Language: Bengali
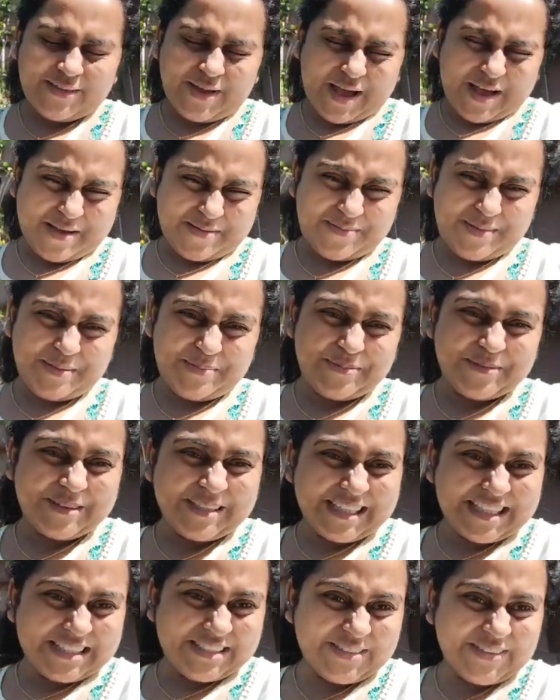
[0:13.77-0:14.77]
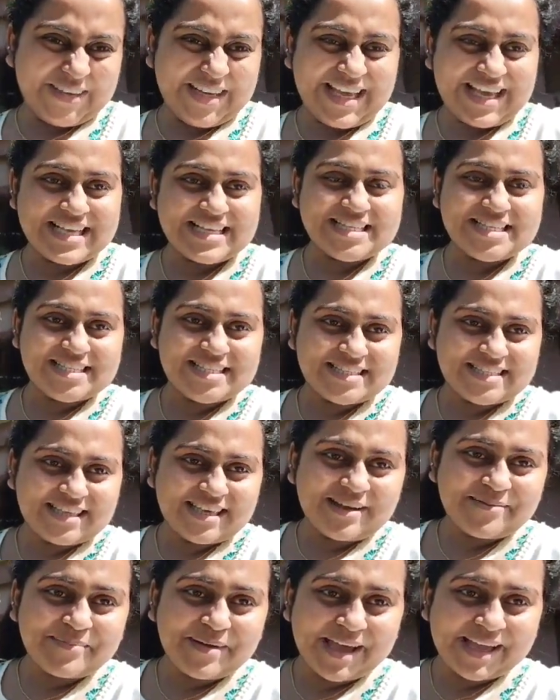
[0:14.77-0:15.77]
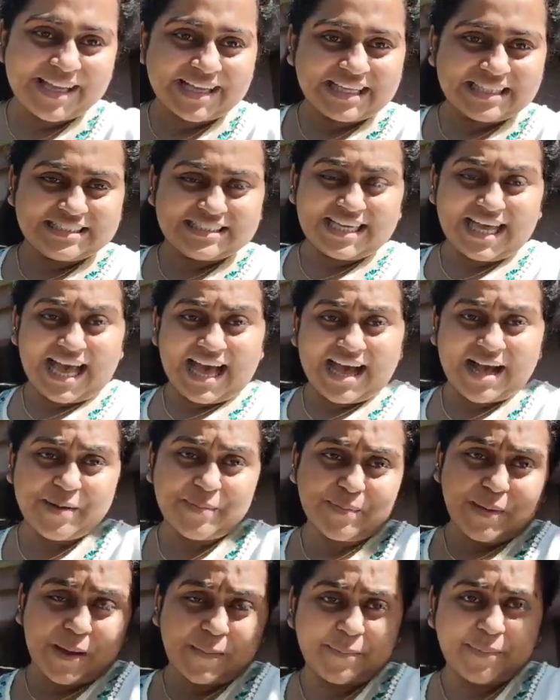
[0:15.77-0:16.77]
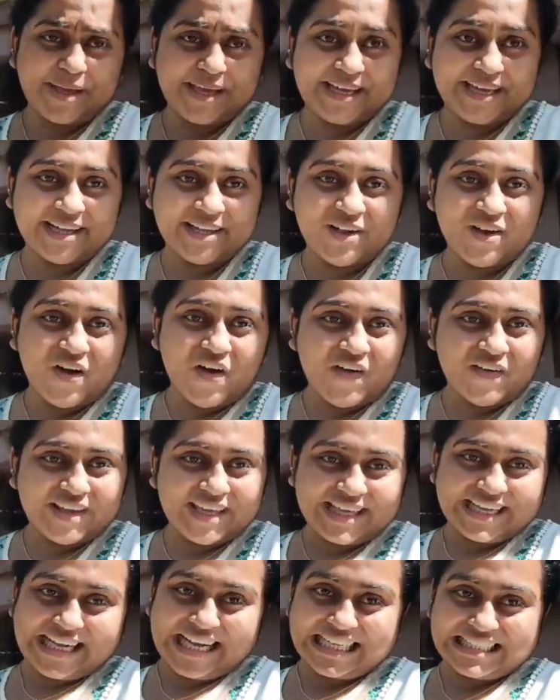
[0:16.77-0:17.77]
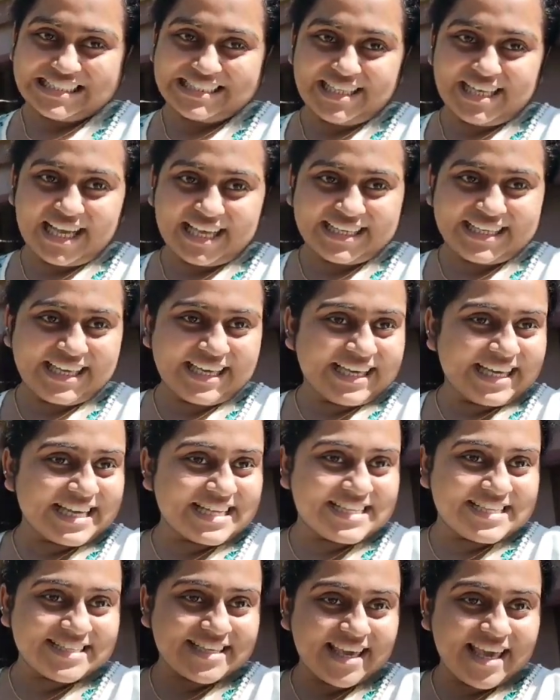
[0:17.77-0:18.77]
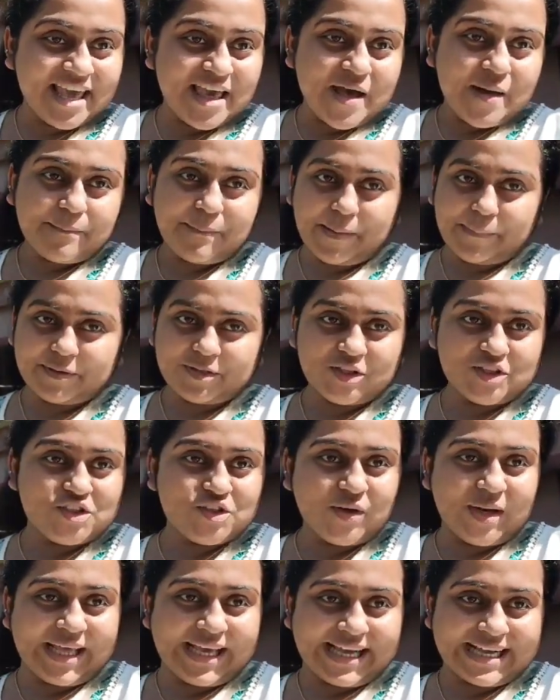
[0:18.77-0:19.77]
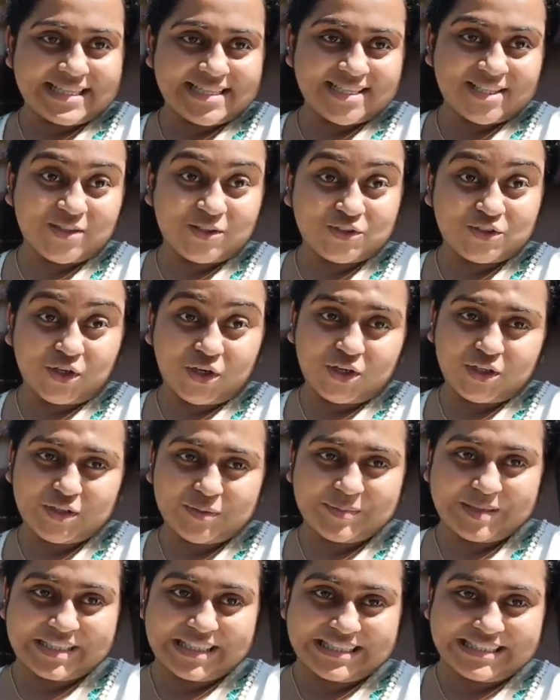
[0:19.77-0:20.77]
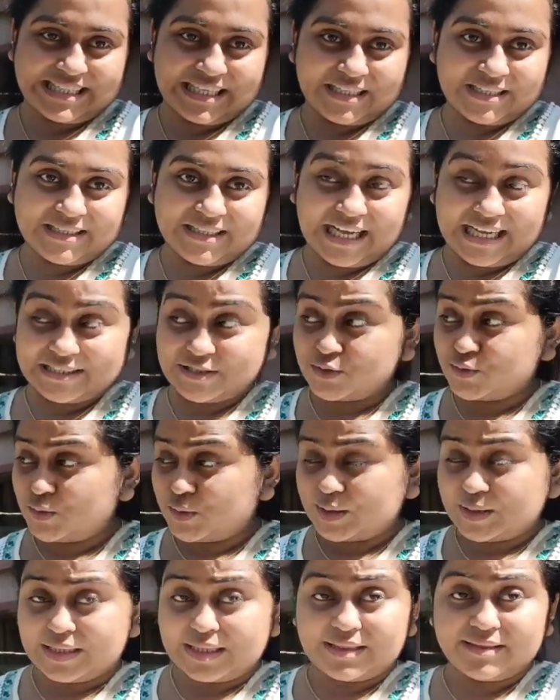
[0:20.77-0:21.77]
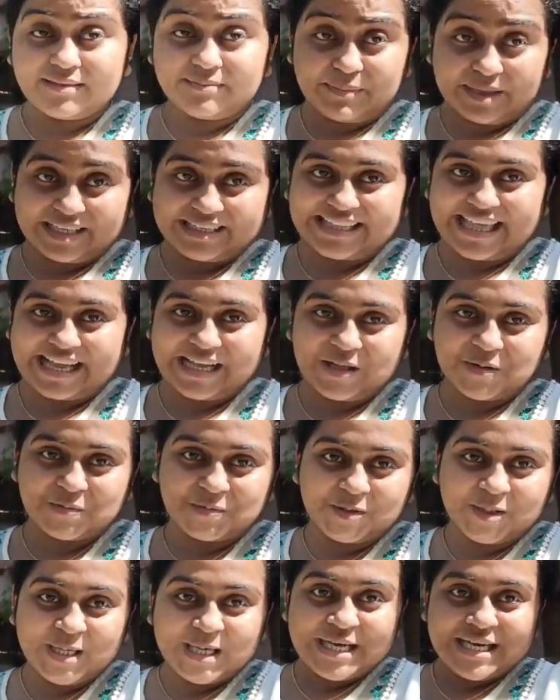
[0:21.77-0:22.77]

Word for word: তা আমি পরিয়ে চলে এসেছি মায়ের কাছে আর পাপা এখানে অনেক গাছ লাগিয়ে গেছে পাপা তো চলে গেছে তো চলো তোমাদের সেই গাছগুলো মানে দেখাবো